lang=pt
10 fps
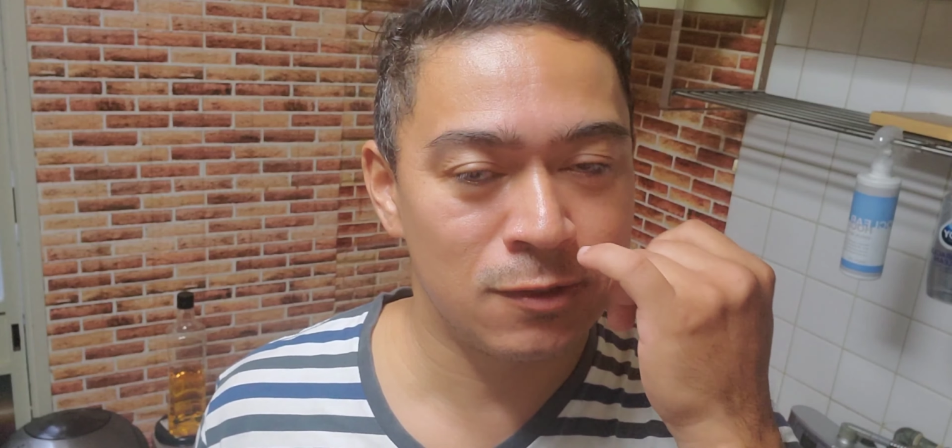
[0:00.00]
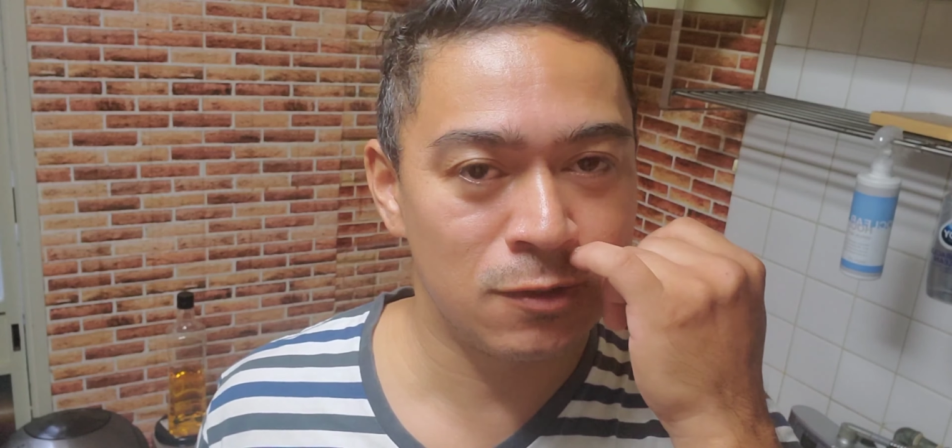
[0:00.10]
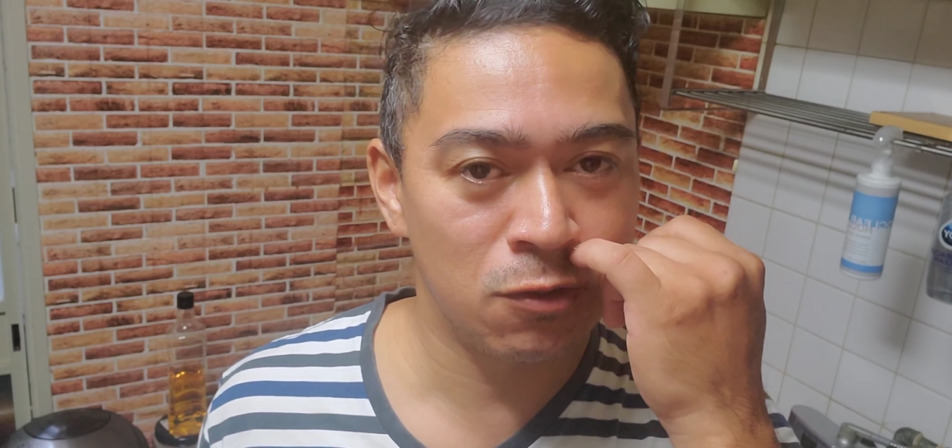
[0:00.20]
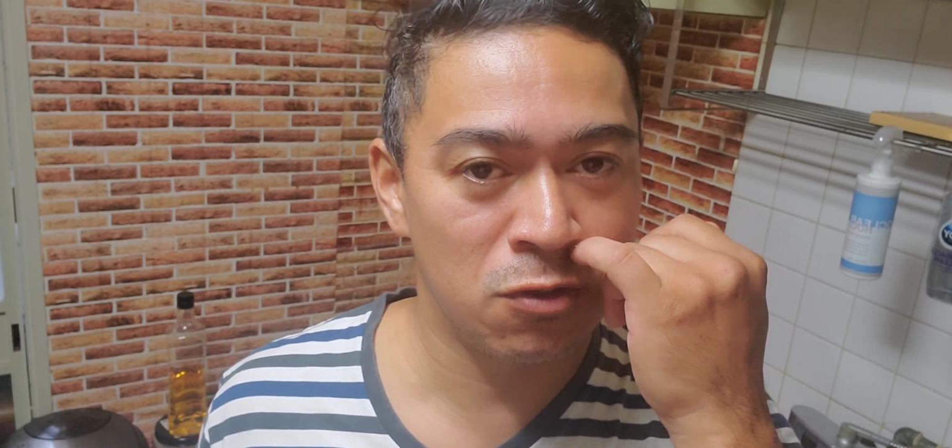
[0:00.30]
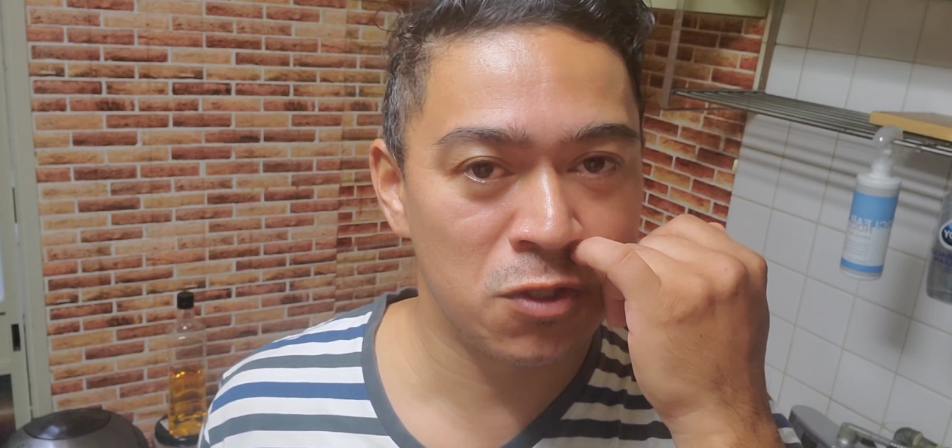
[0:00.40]

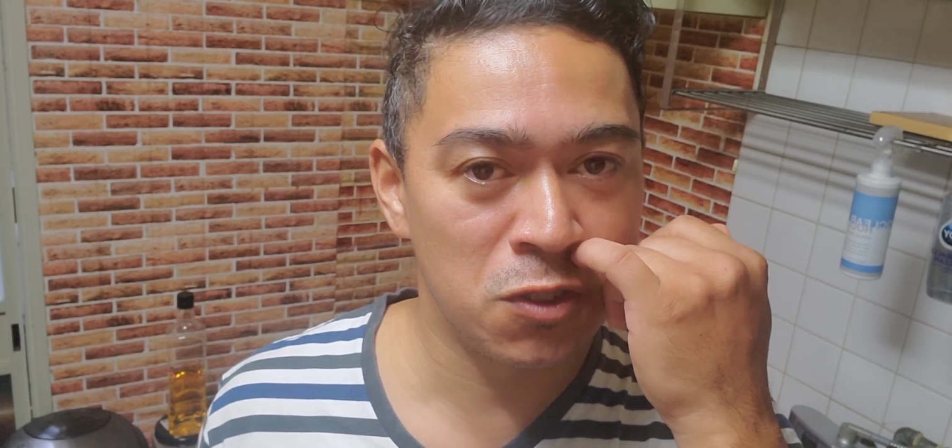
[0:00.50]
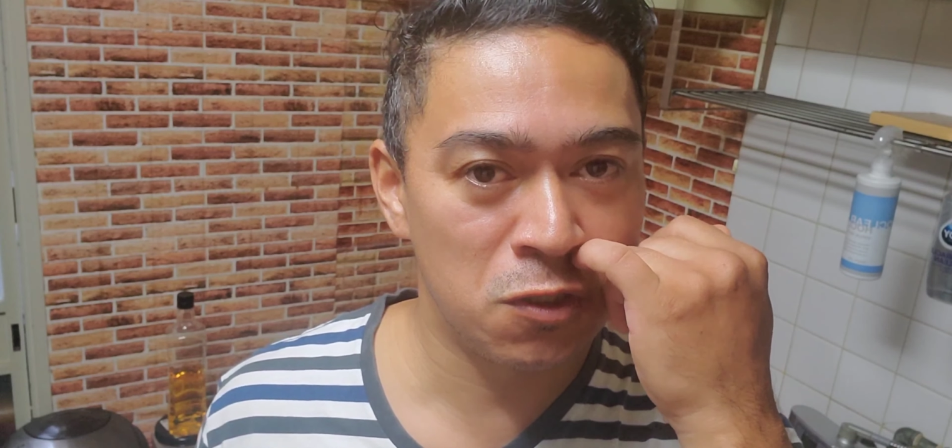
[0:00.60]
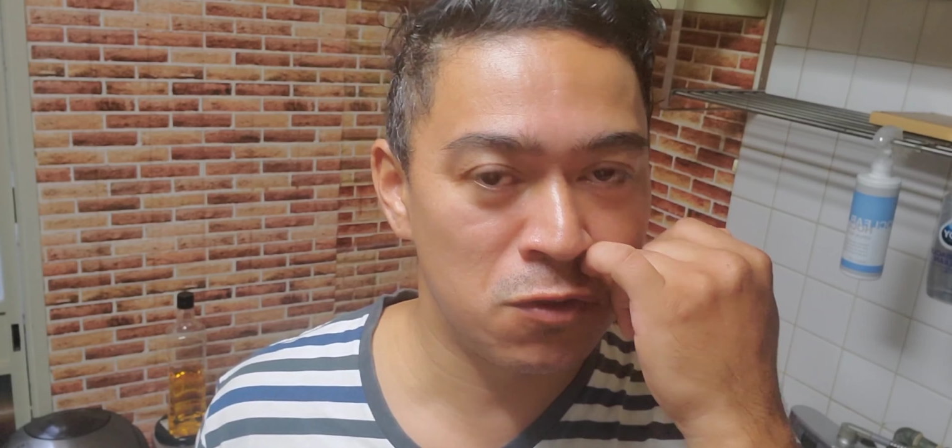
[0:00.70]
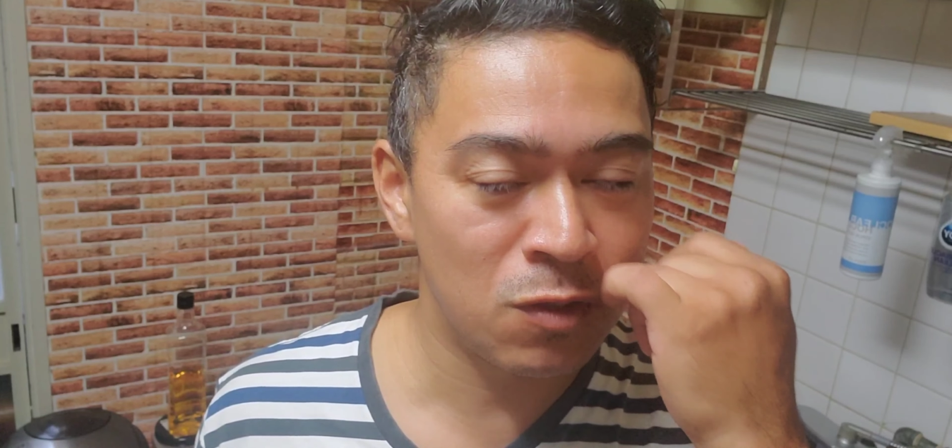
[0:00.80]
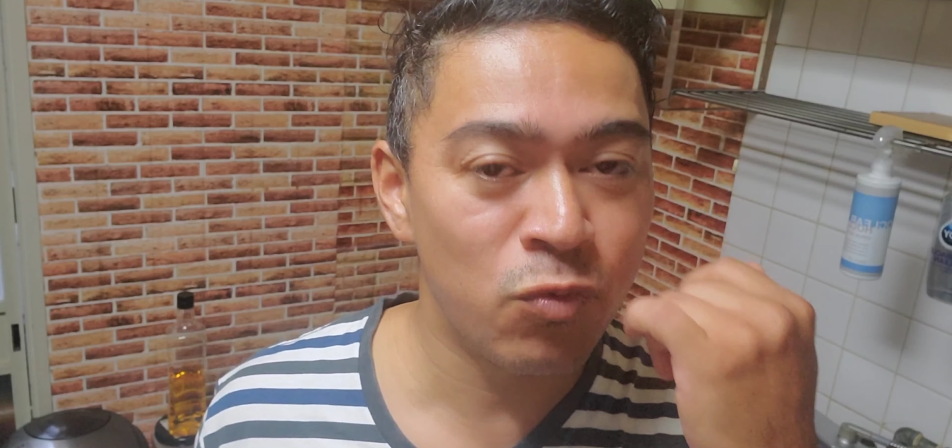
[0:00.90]
sem
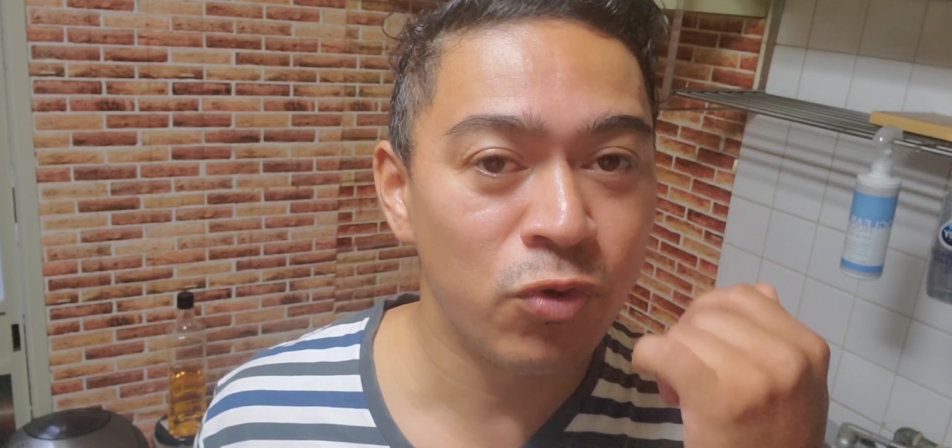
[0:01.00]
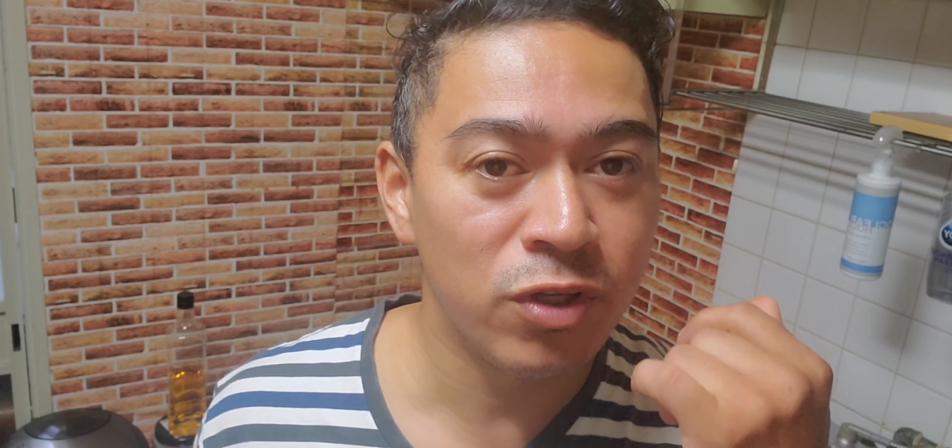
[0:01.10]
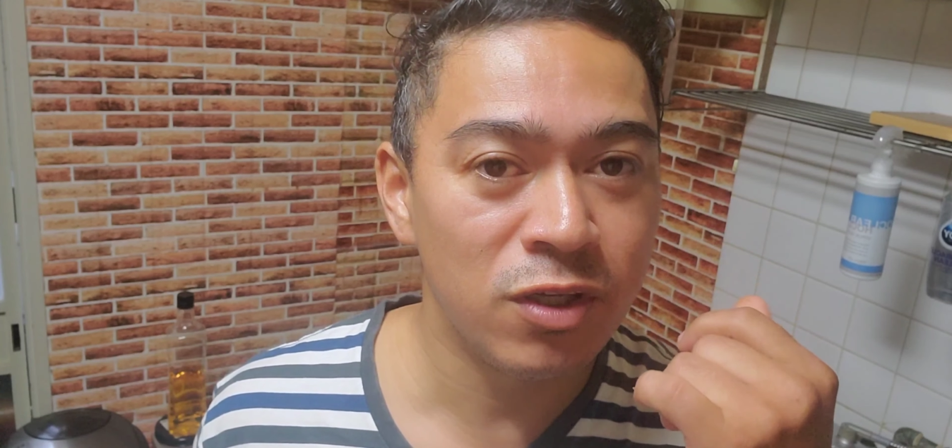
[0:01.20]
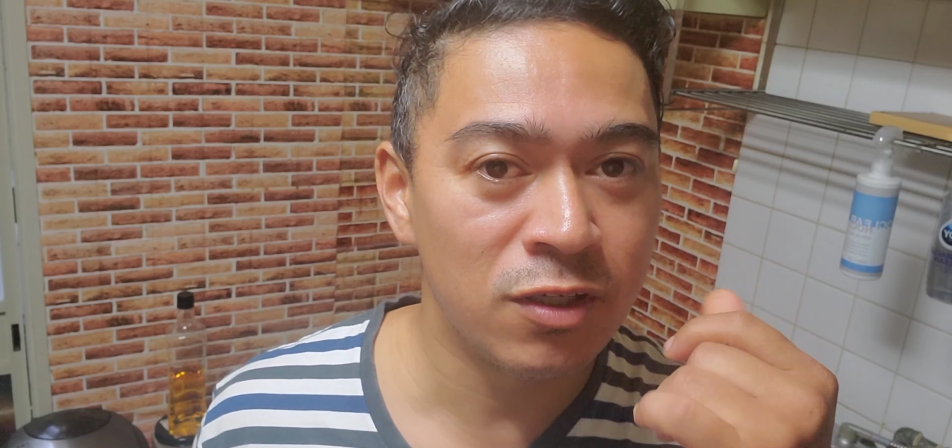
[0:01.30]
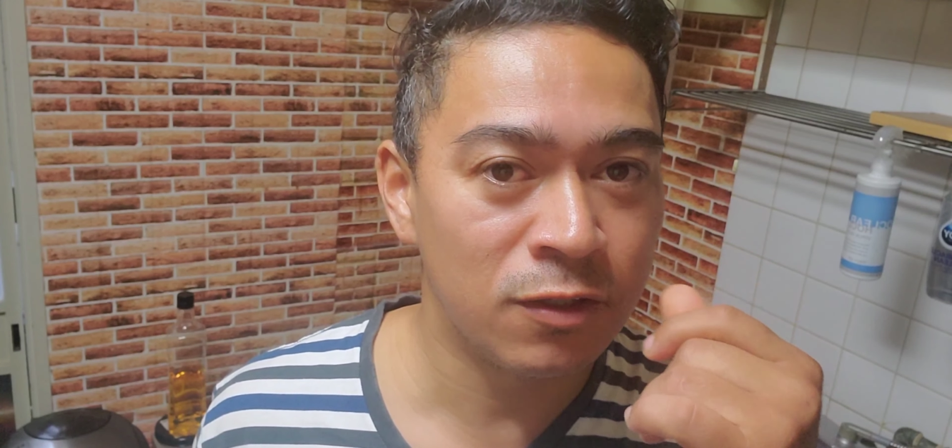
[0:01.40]
oxigênio, já
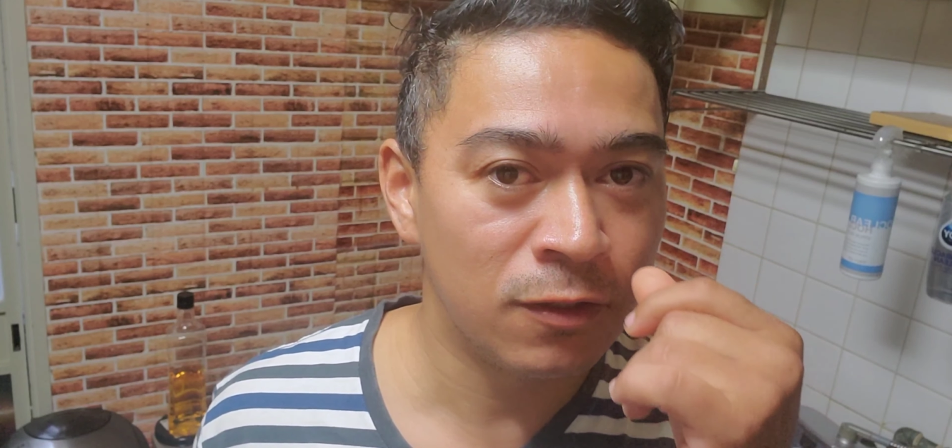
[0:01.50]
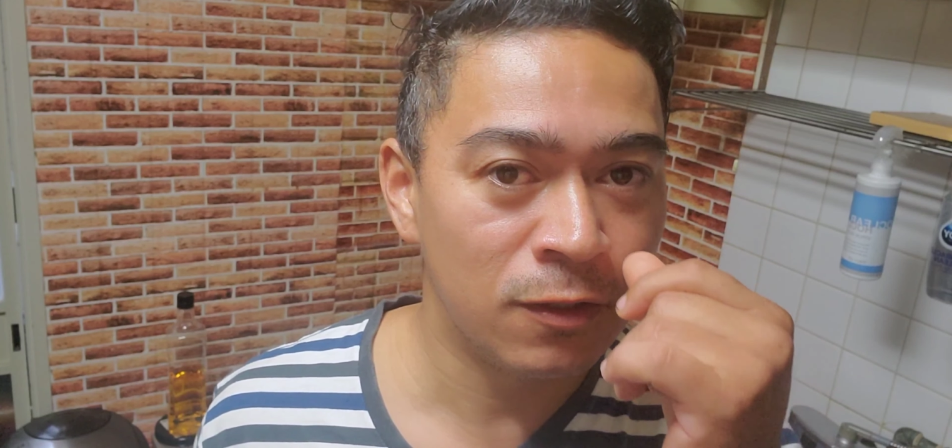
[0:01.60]
morria.